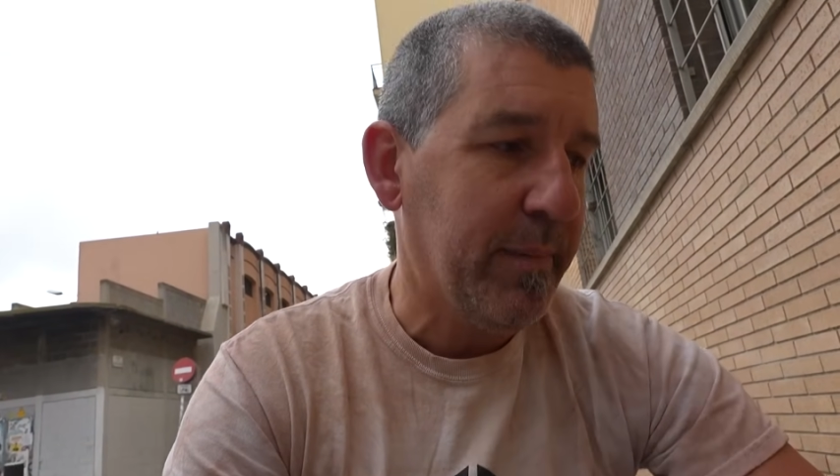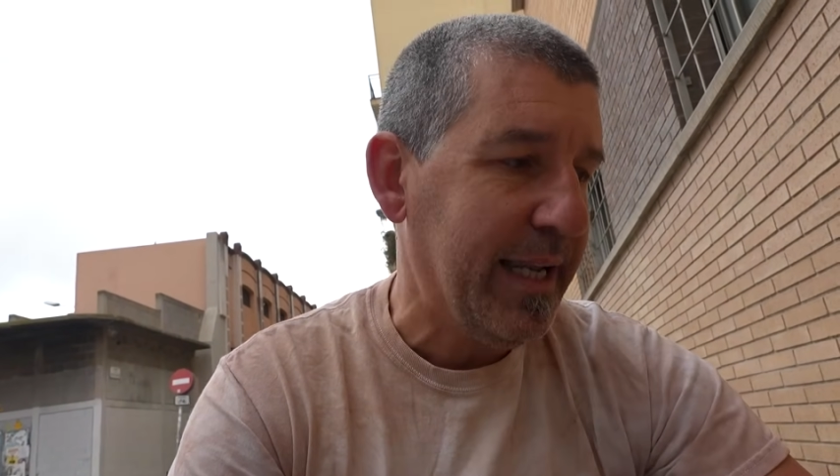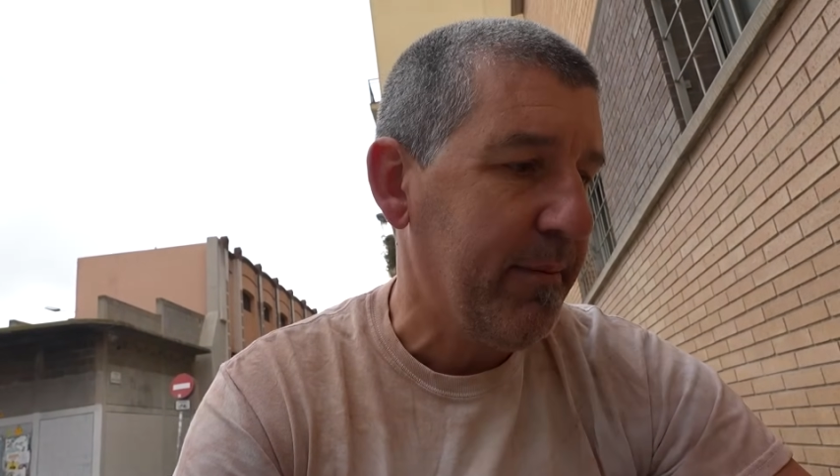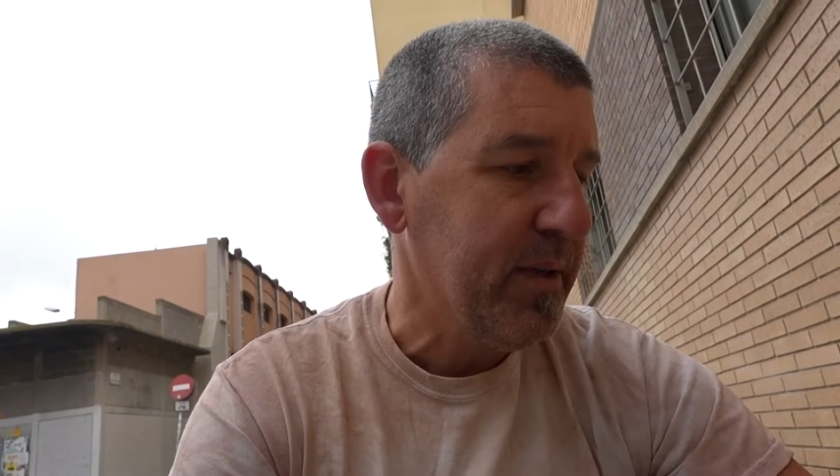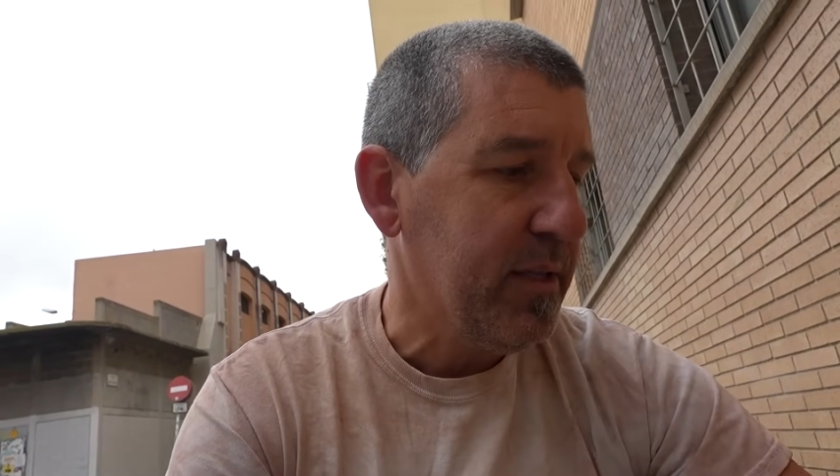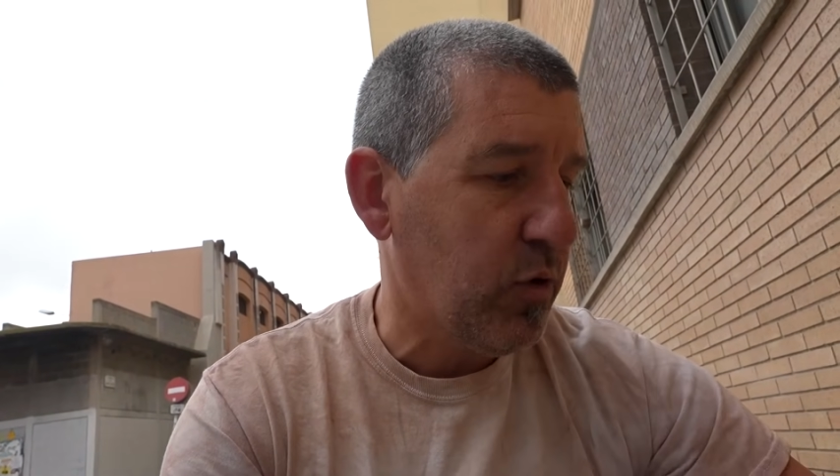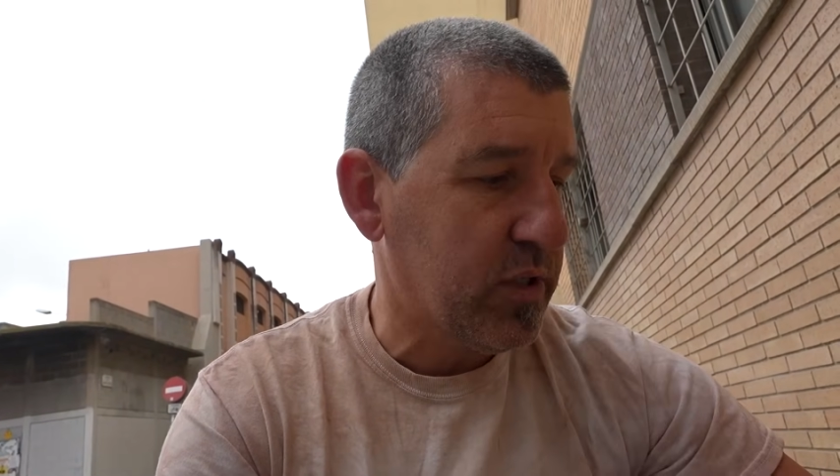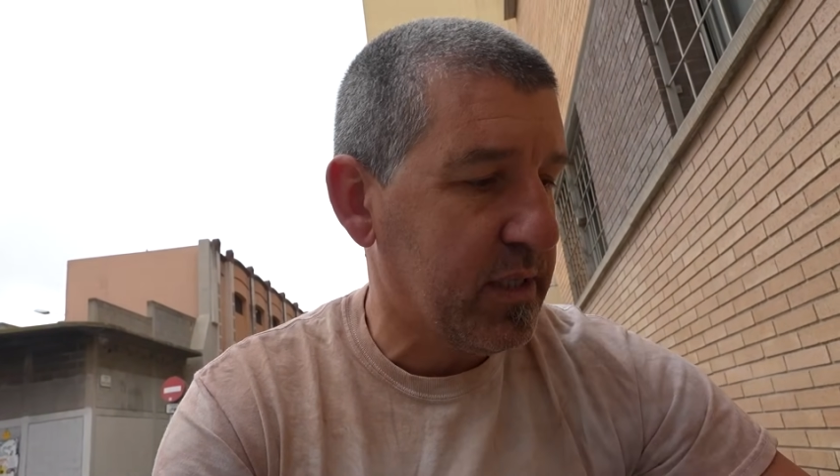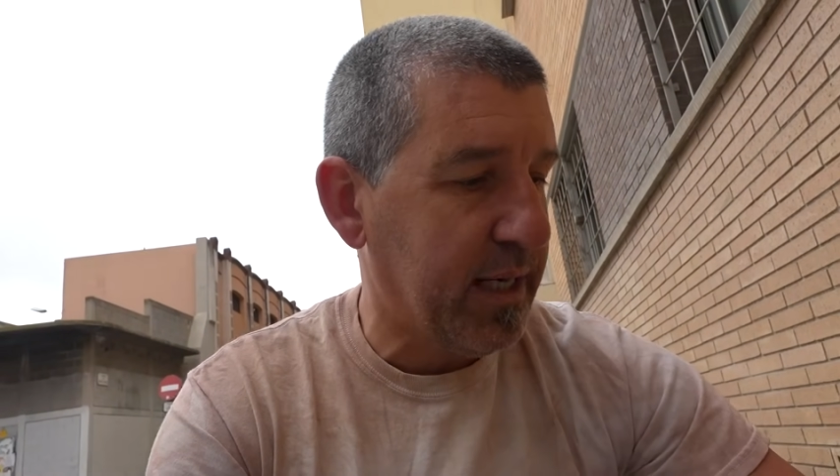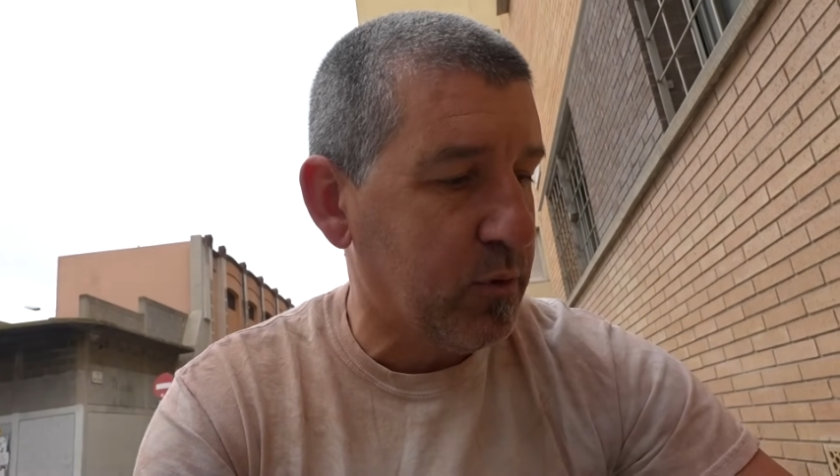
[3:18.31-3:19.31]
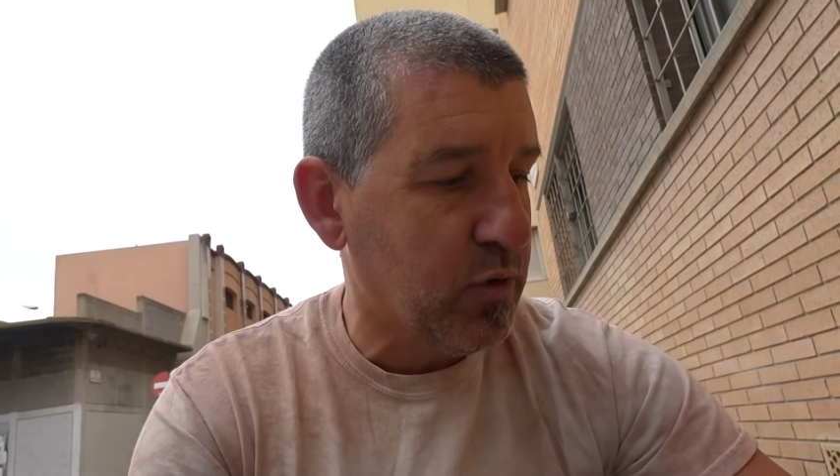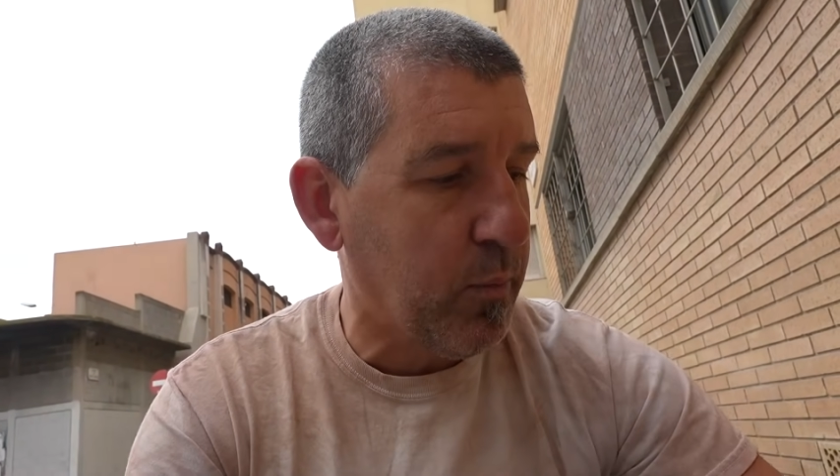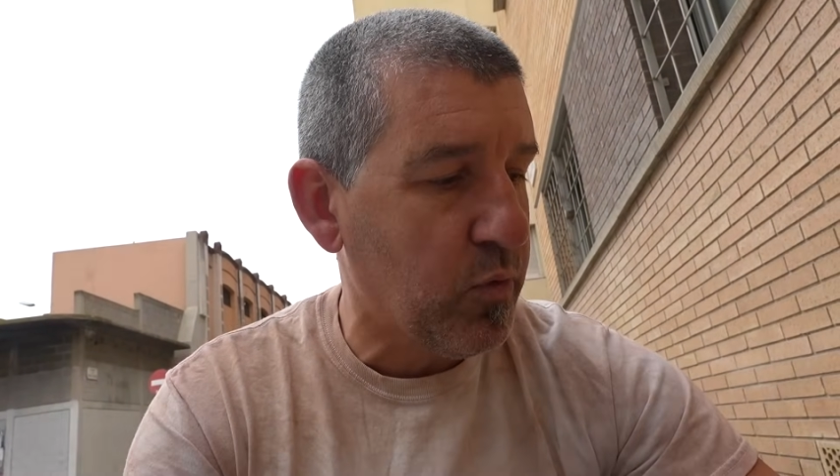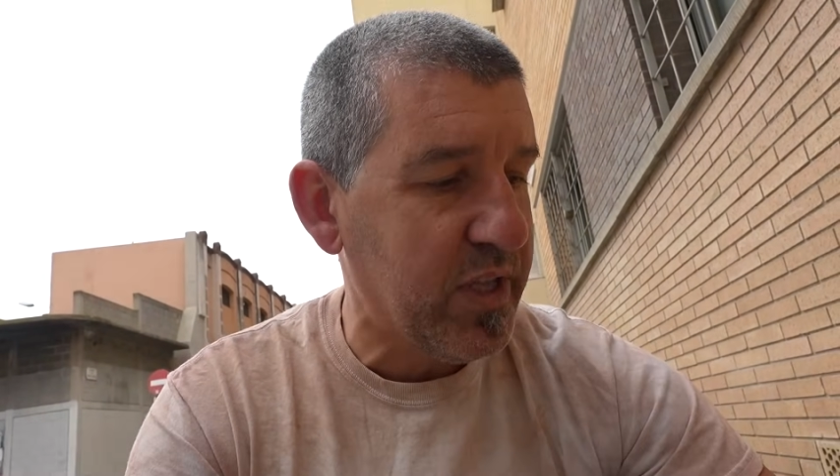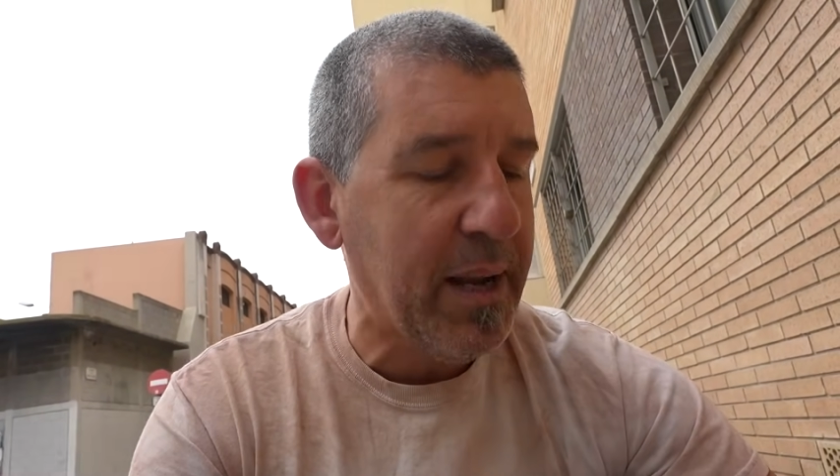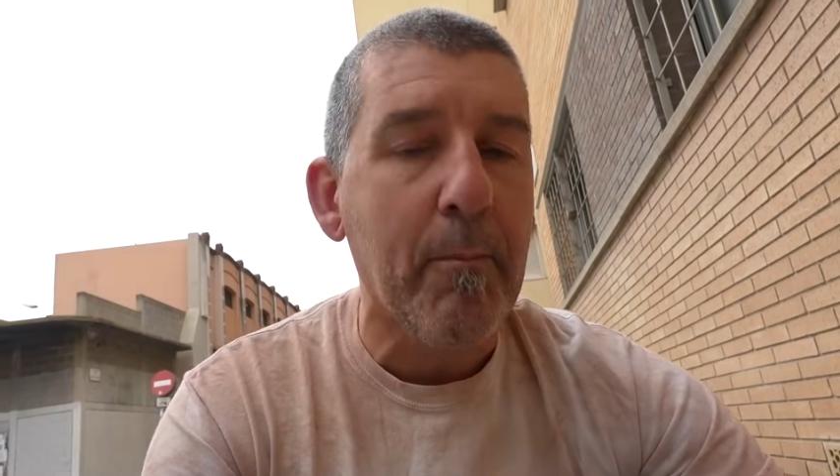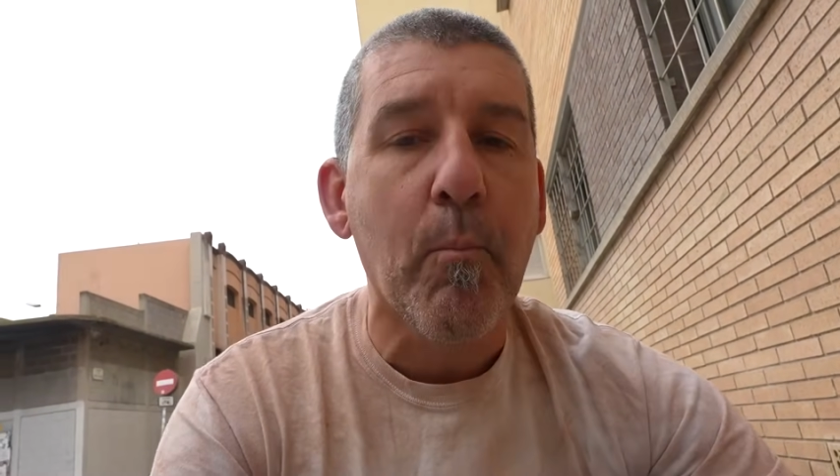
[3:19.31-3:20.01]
¿Vale? Entonces tenemos una puntera